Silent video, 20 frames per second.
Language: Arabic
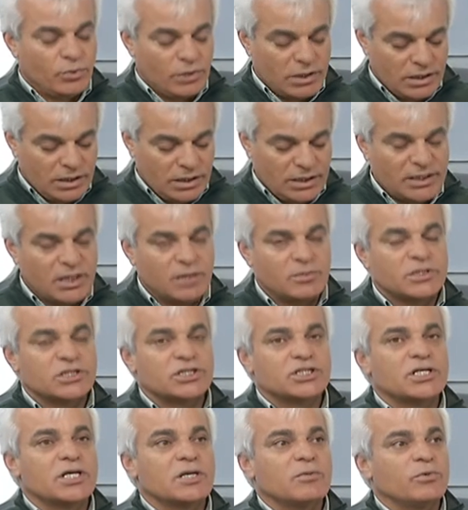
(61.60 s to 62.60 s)
هو العنب
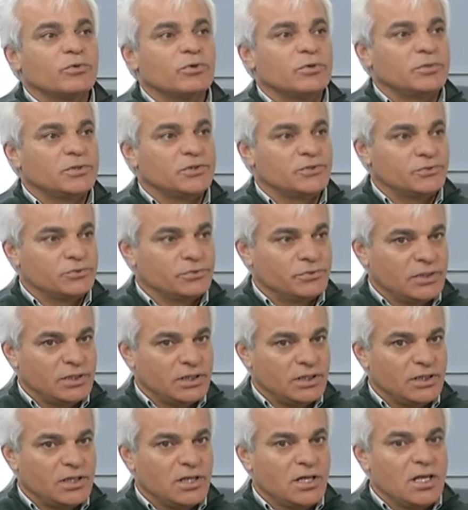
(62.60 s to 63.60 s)
الشامي
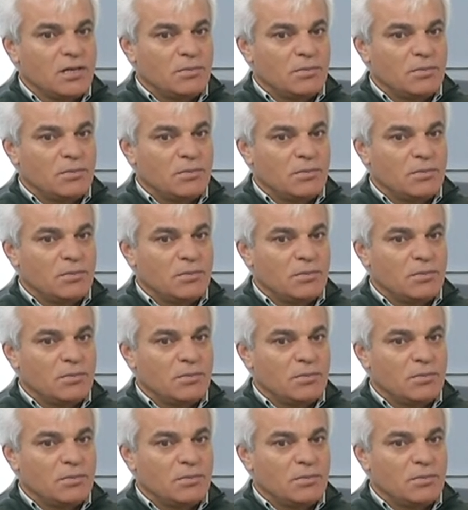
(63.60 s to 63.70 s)
والبيتوني